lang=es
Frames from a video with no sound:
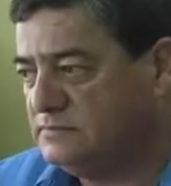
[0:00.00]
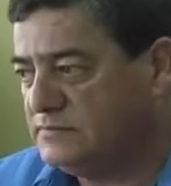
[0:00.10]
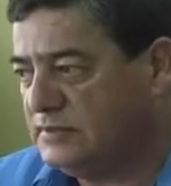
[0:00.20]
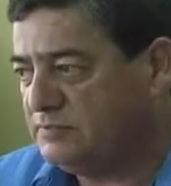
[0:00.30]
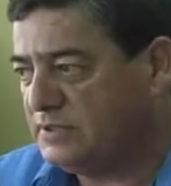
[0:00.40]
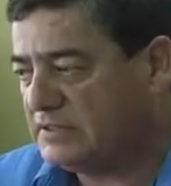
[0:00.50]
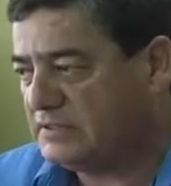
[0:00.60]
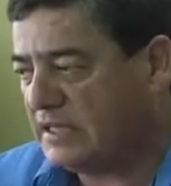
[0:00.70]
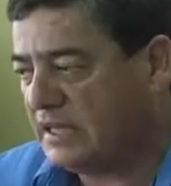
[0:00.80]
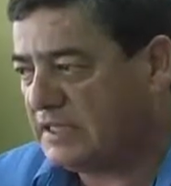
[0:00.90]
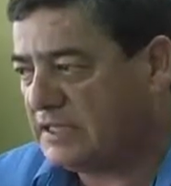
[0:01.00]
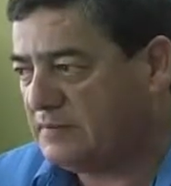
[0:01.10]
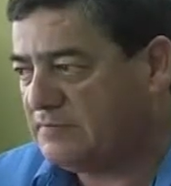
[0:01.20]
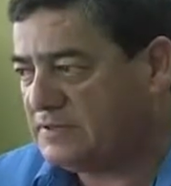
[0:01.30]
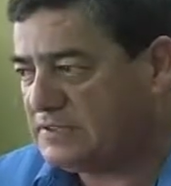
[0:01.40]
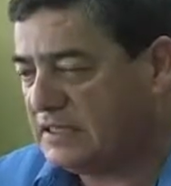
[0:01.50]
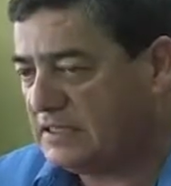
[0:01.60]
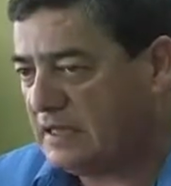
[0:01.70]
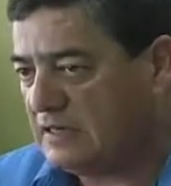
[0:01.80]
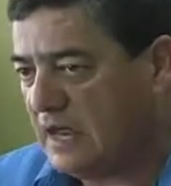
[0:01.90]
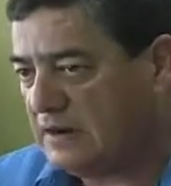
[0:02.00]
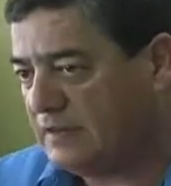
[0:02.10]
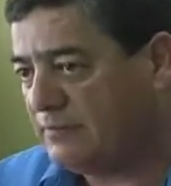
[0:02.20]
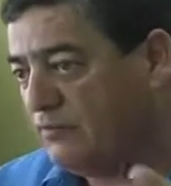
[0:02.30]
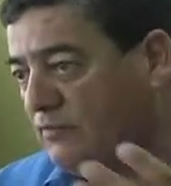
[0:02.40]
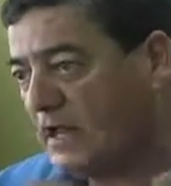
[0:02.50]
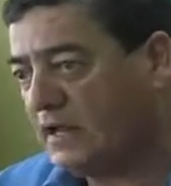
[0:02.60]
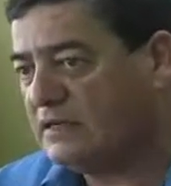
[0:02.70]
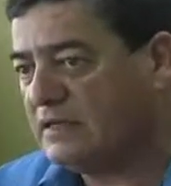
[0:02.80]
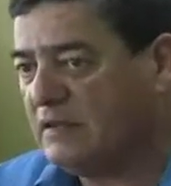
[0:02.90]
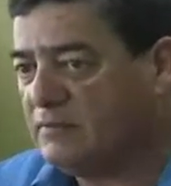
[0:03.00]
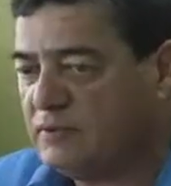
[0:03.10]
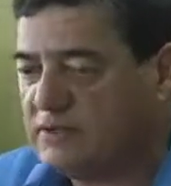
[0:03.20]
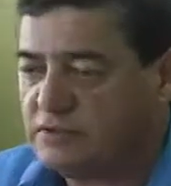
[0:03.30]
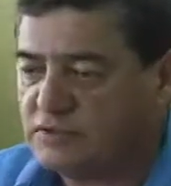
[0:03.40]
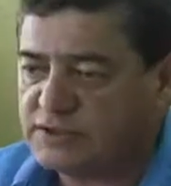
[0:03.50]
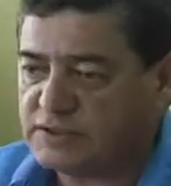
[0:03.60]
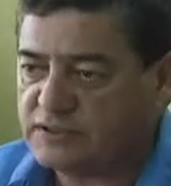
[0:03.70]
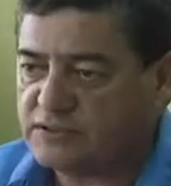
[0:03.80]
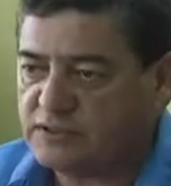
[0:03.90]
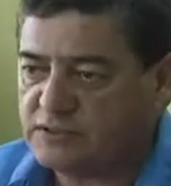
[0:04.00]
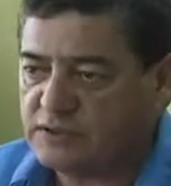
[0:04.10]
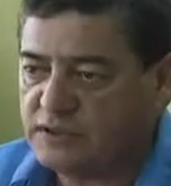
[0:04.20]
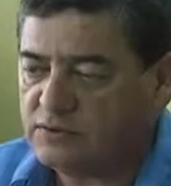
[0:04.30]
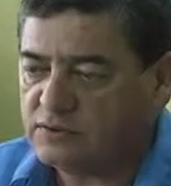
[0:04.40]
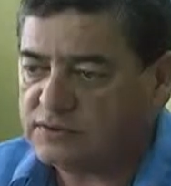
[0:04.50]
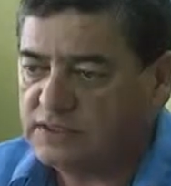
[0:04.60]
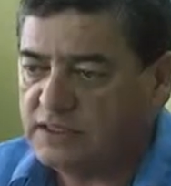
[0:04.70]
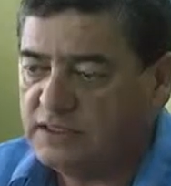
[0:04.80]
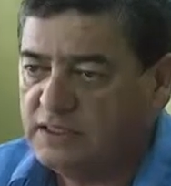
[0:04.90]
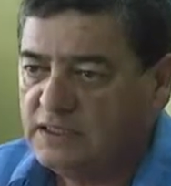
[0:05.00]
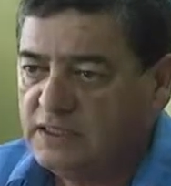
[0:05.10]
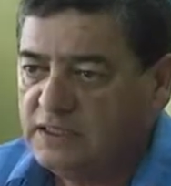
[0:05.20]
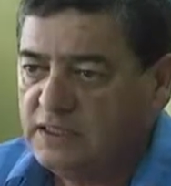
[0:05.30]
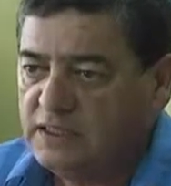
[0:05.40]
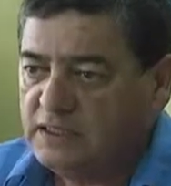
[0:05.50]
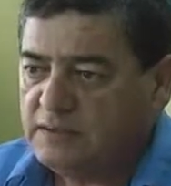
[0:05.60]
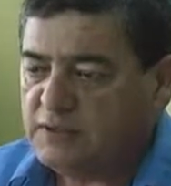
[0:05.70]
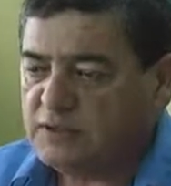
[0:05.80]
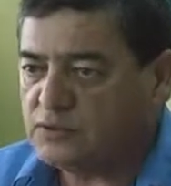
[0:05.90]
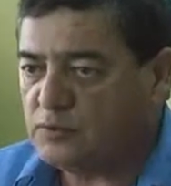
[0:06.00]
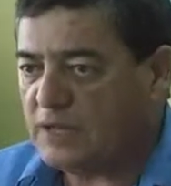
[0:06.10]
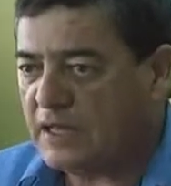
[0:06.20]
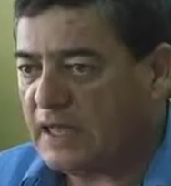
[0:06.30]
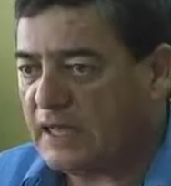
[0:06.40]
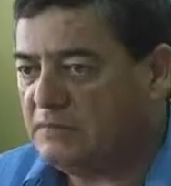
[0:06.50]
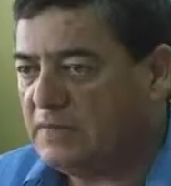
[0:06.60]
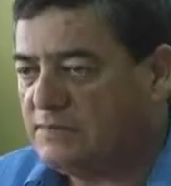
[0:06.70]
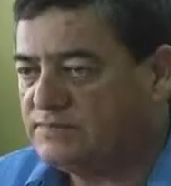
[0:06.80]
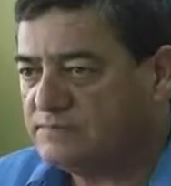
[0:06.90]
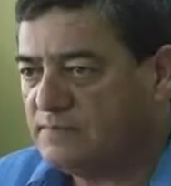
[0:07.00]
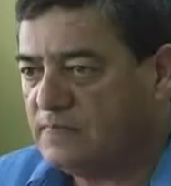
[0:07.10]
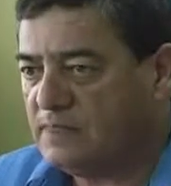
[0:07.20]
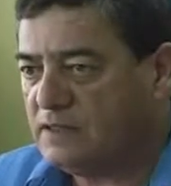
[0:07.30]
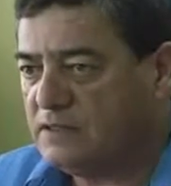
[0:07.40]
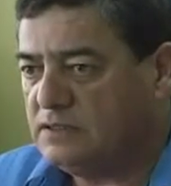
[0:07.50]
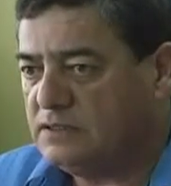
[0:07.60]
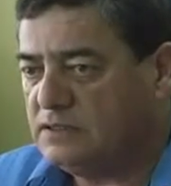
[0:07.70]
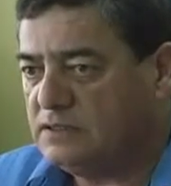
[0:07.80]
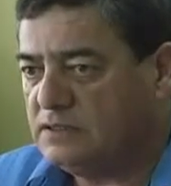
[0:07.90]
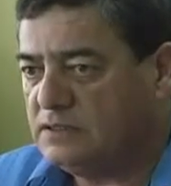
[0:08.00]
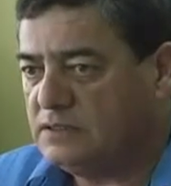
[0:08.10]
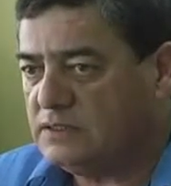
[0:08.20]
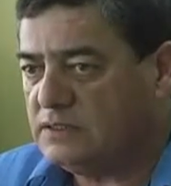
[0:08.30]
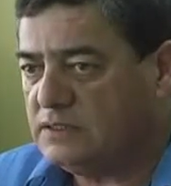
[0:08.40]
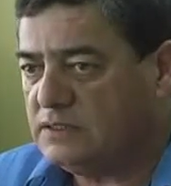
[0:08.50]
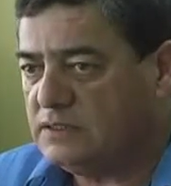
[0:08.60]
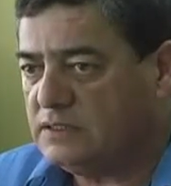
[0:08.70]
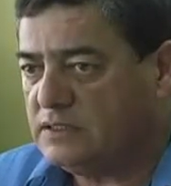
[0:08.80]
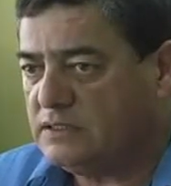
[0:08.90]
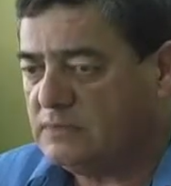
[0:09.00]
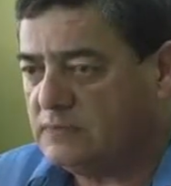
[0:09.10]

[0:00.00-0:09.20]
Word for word: después de la guerra empiezan a, repoblar, digamos, los territorios del norte, viene toda una calma y